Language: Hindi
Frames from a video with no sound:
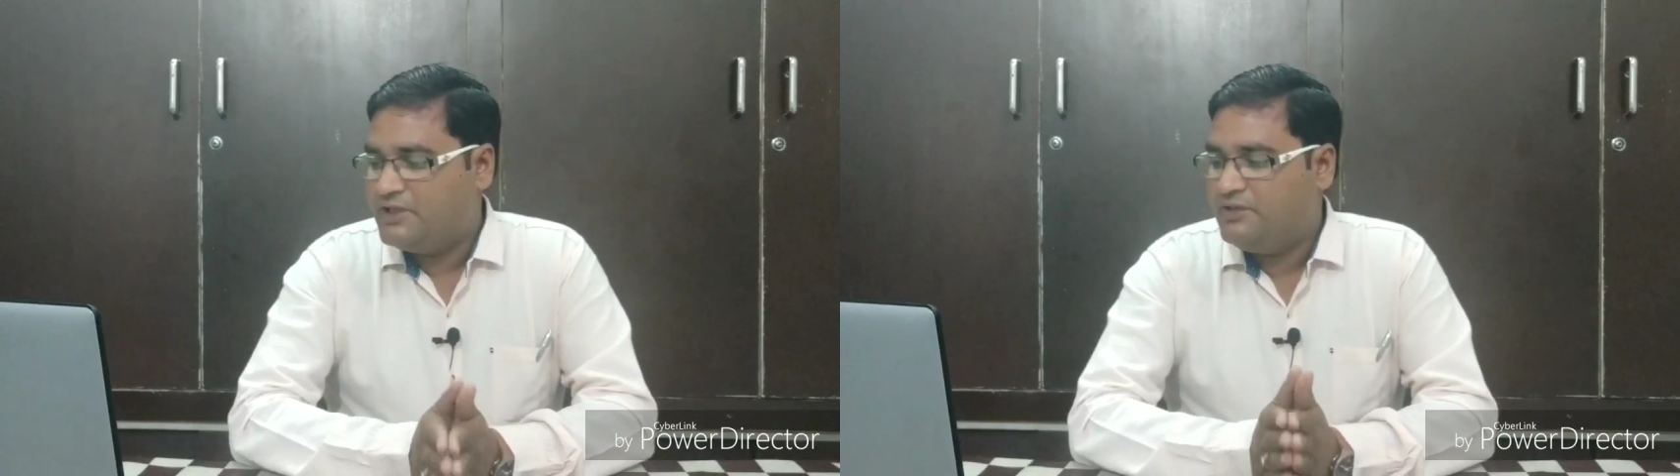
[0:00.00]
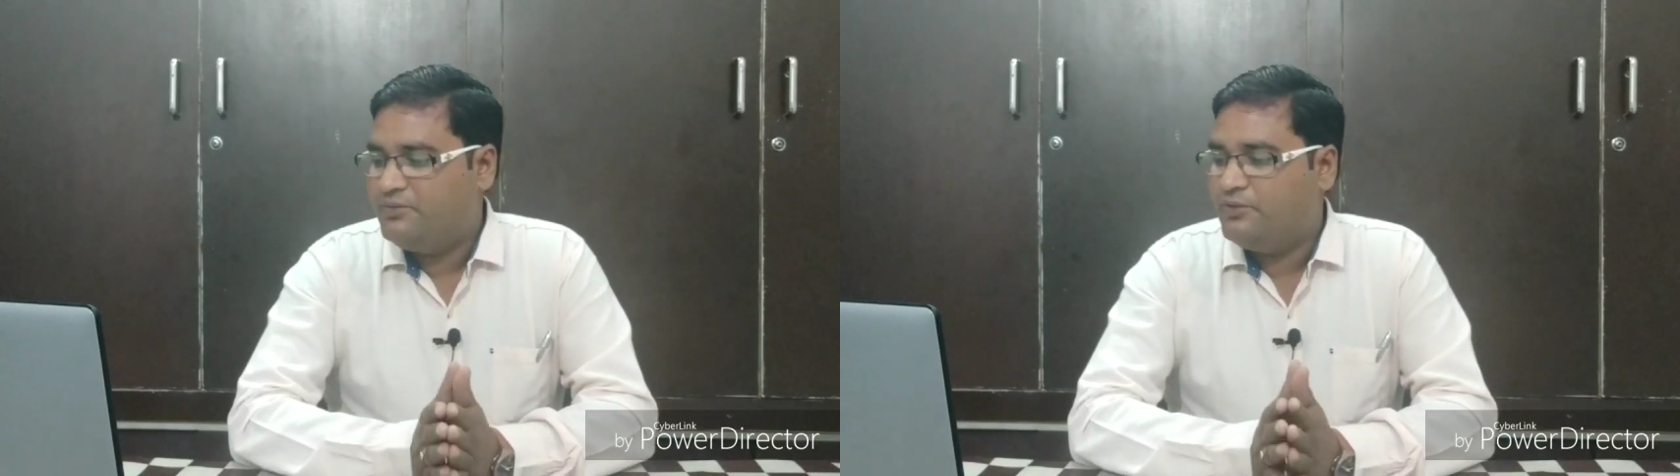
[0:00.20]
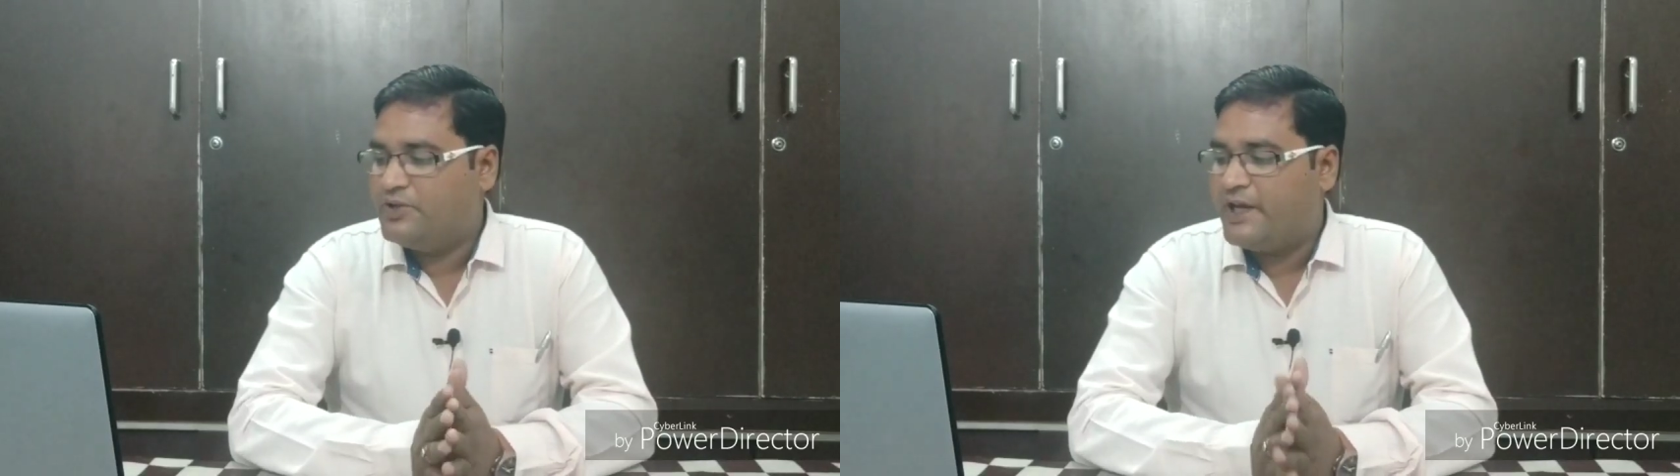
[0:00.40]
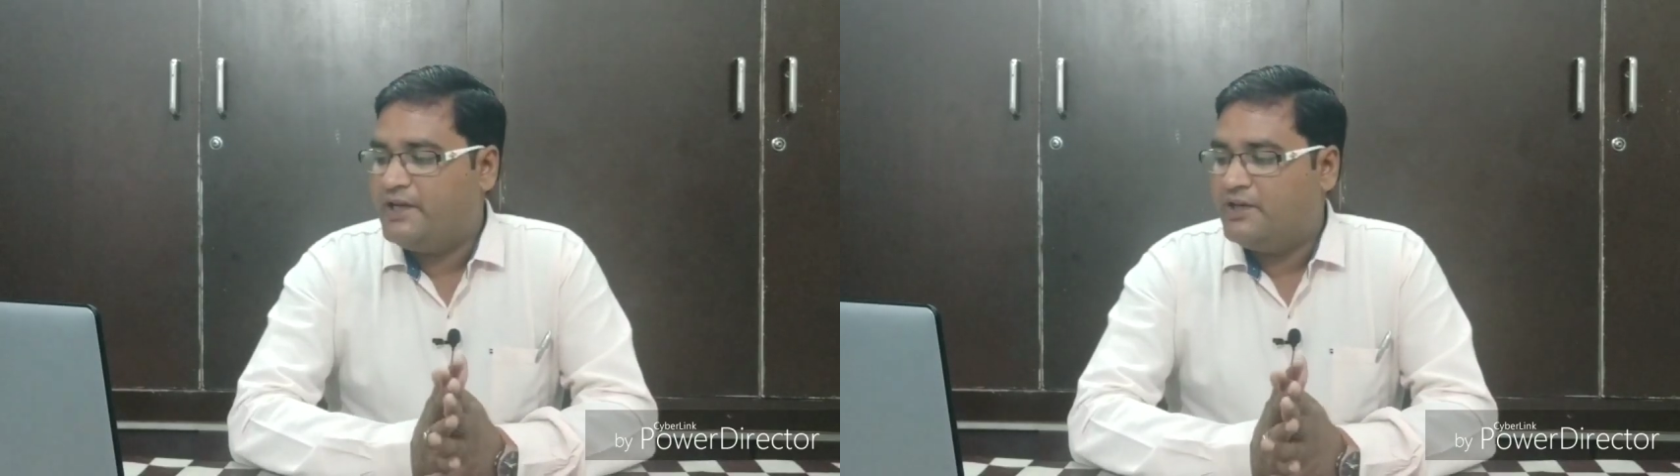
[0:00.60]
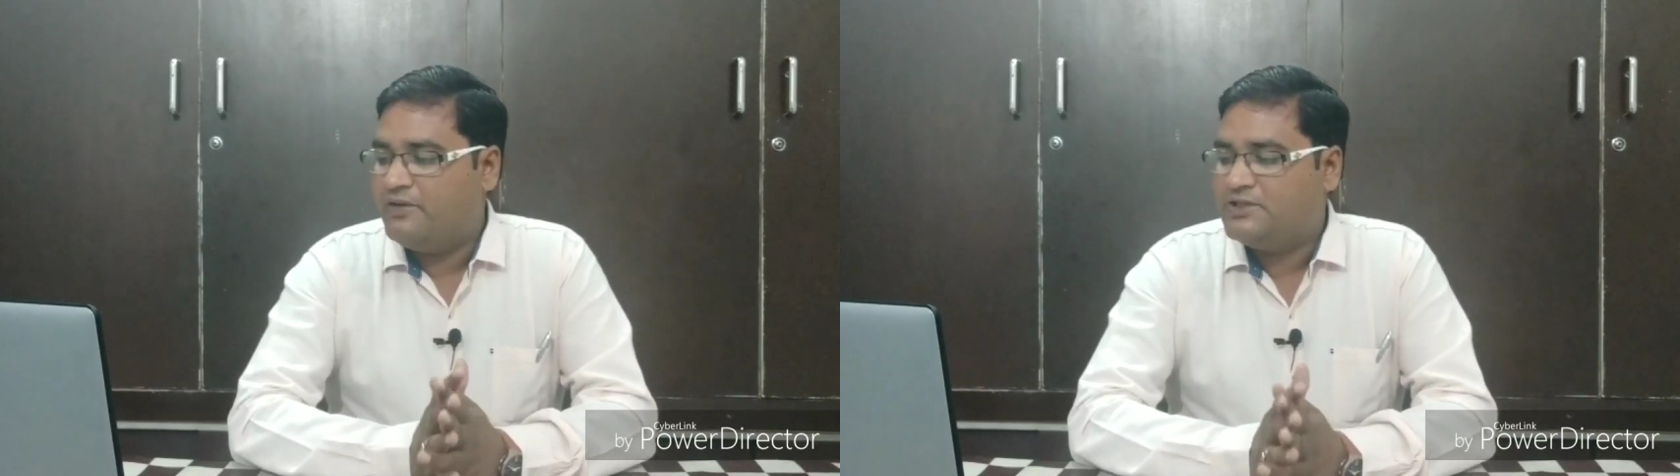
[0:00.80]
थ्री फोर
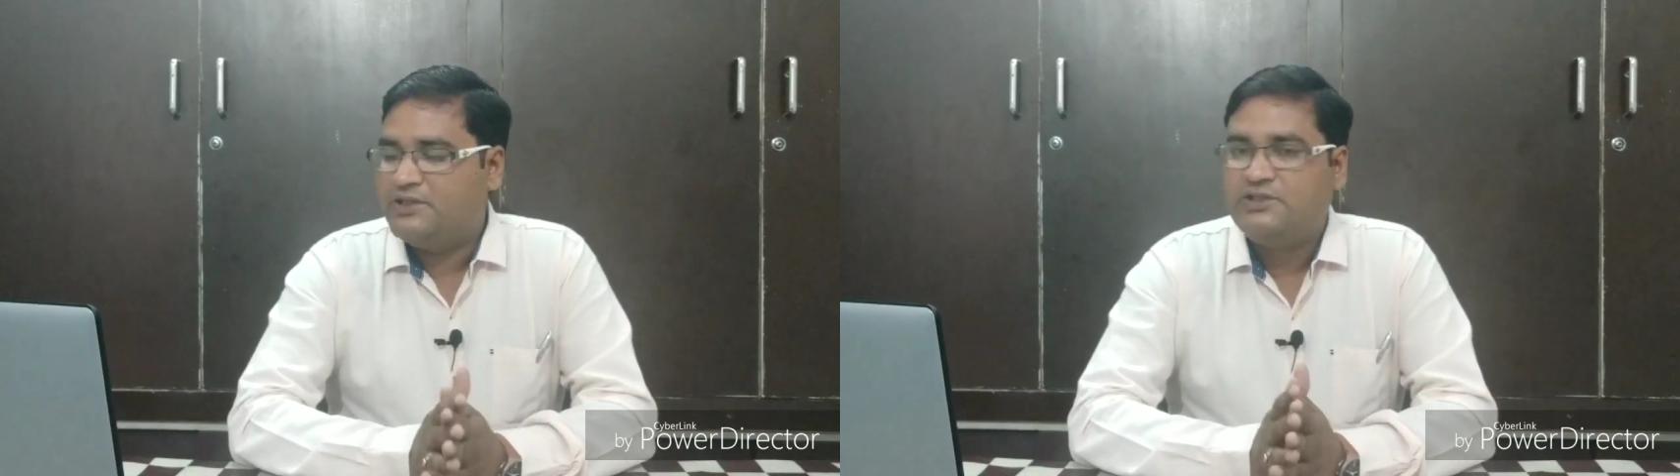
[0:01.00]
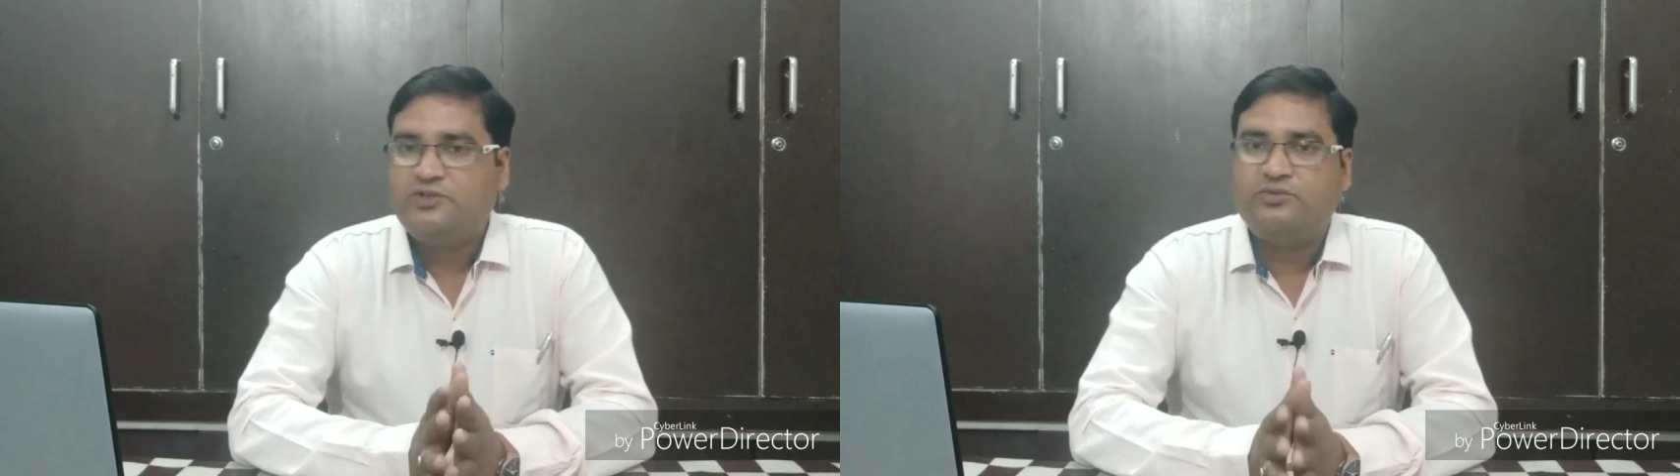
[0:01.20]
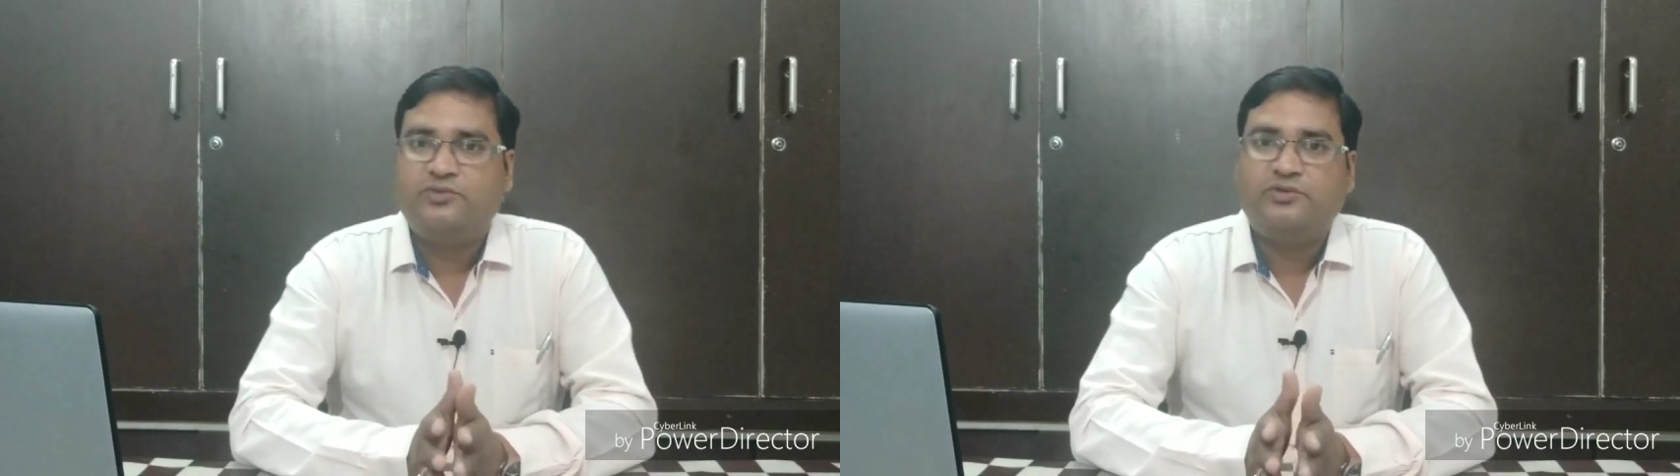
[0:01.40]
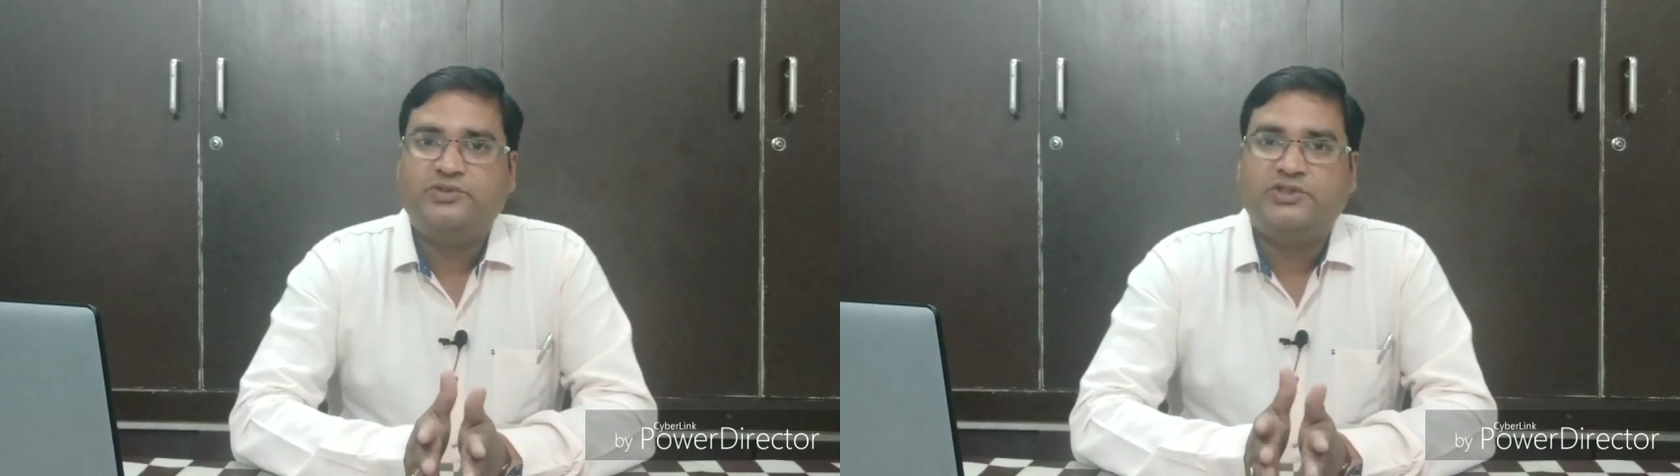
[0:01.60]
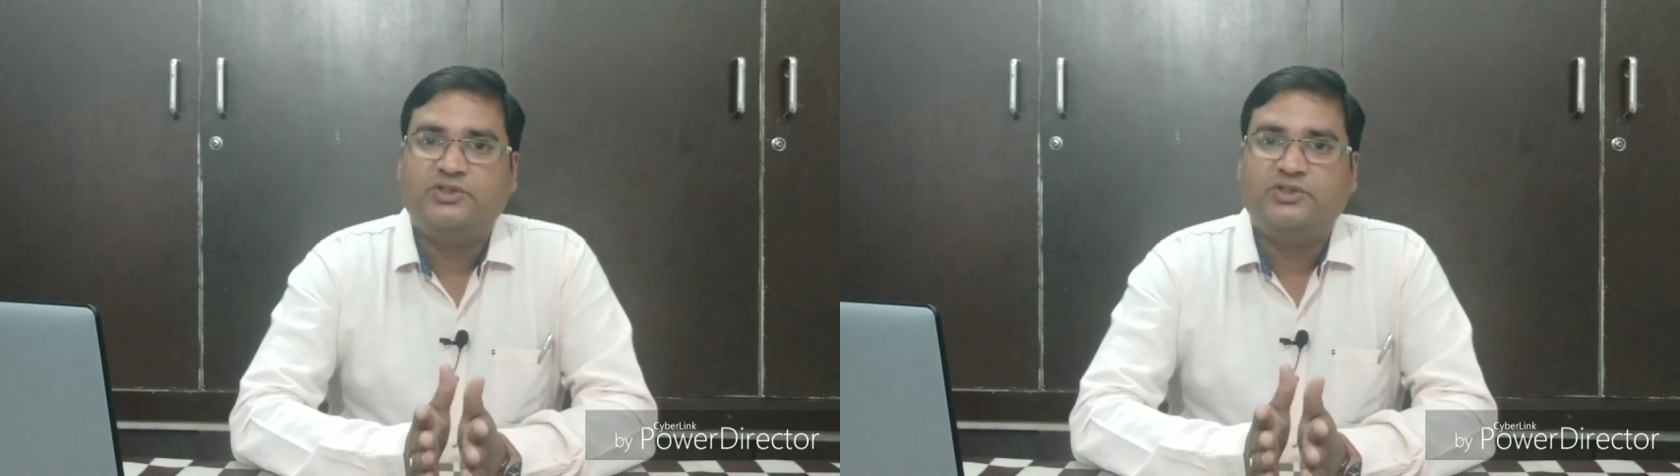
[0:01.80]
नाइन डबल सिक्स टू फोर